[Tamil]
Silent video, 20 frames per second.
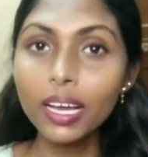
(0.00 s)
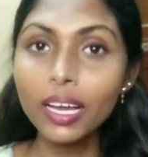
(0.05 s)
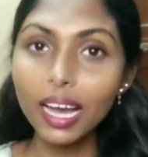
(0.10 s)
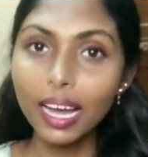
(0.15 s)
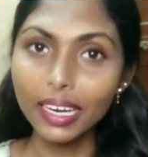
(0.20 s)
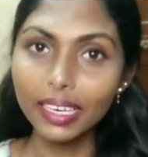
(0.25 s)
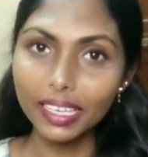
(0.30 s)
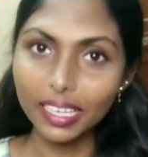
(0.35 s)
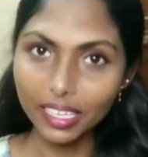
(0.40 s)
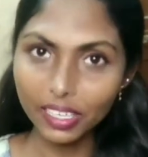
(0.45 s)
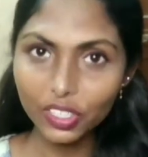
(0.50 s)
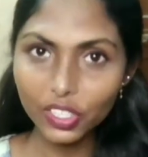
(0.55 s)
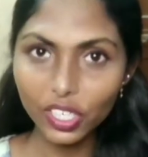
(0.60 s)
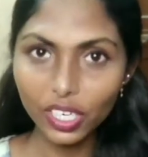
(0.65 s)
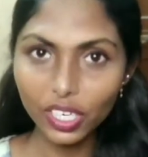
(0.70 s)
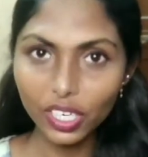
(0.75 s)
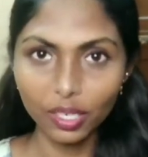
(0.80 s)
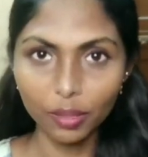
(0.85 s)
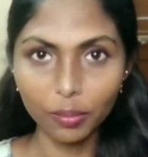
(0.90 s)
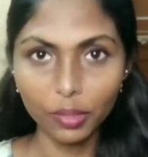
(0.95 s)
அண்ட் எரிச்சல்
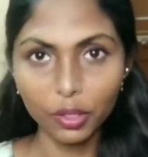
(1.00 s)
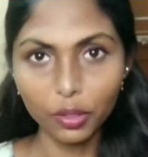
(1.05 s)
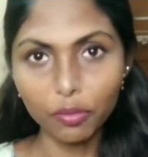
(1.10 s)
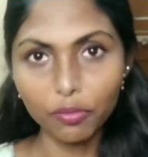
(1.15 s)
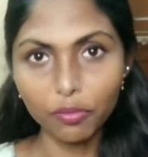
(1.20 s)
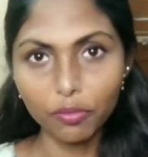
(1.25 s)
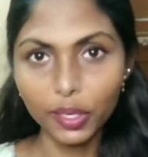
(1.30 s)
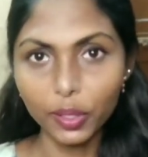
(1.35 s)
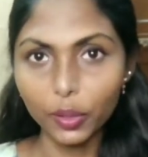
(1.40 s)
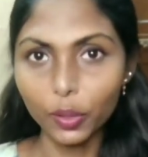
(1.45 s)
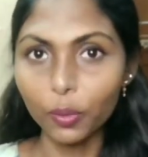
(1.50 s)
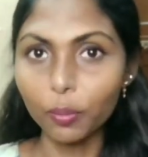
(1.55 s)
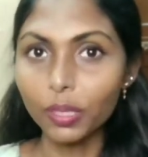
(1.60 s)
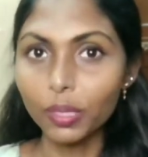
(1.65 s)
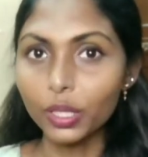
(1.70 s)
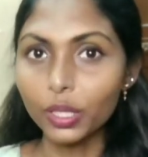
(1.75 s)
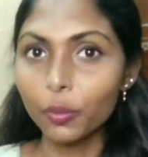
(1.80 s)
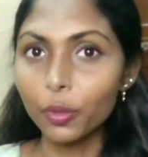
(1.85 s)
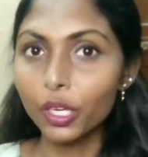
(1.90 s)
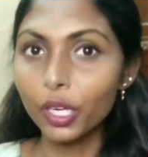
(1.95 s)
ஆகிற மாதிரியும் ஃபீல் இருக்கும்
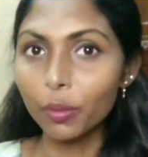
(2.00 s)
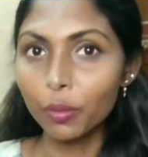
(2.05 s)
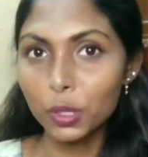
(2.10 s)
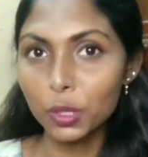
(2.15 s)
இதை போய் நம்ம